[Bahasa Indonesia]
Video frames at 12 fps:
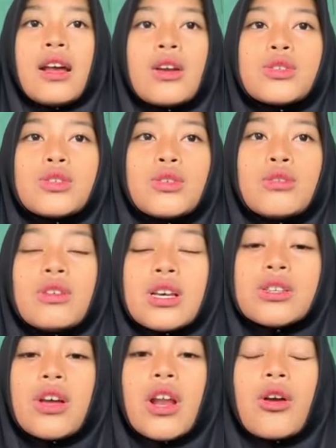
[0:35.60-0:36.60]
Rasulullah
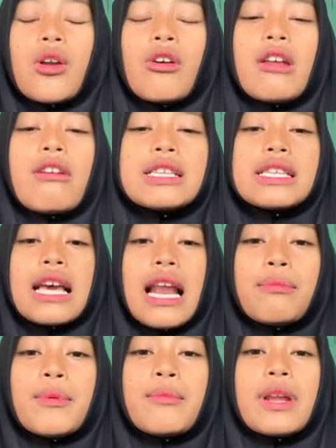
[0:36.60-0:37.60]
Shallallahu Alaihi
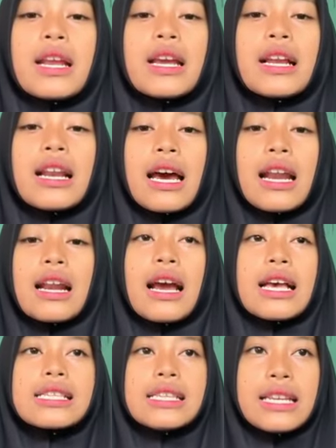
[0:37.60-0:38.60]
Wasallam memberi gelar
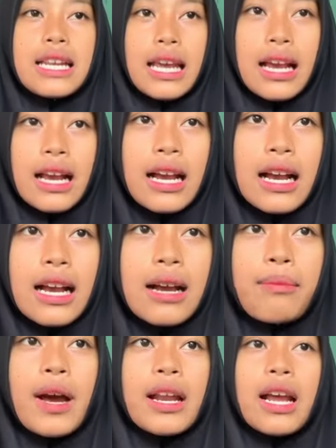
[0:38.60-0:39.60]
Asidik
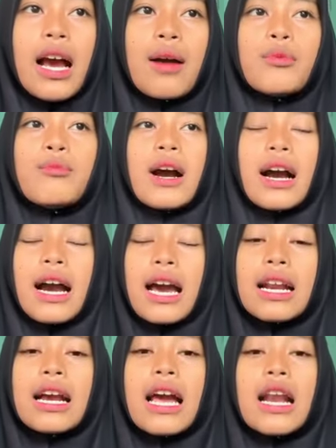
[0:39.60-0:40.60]
kepada Abu
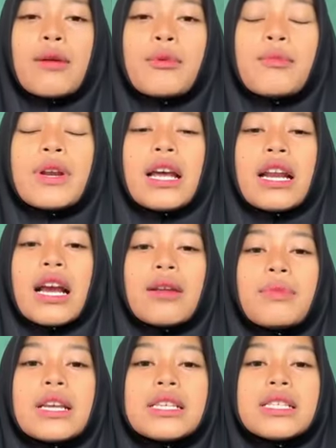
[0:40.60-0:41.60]
Bakar karena
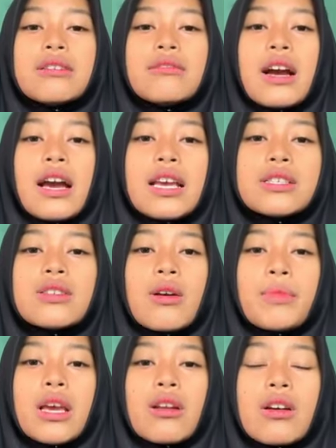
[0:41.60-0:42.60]
membenarkan peristiwa
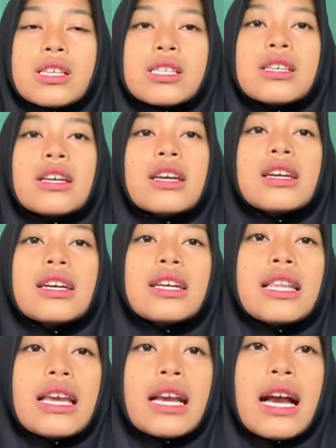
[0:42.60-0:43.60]
Isra Mi'raj
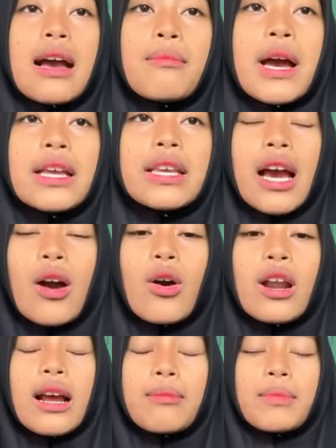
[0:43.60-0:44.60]
ketika banyak
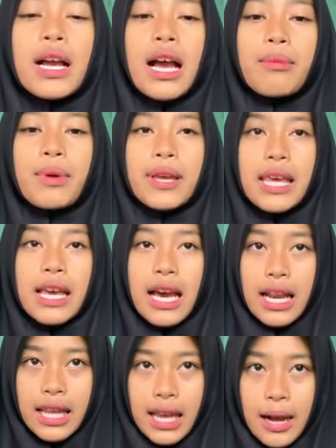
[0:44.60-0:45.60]
orang Mekah
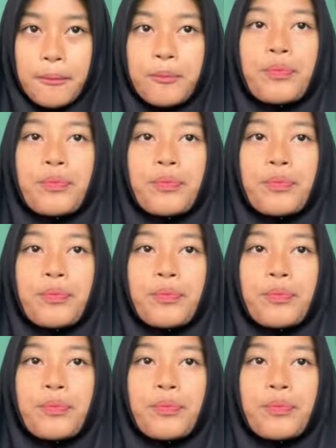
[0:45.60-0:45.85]
mengingkarinya.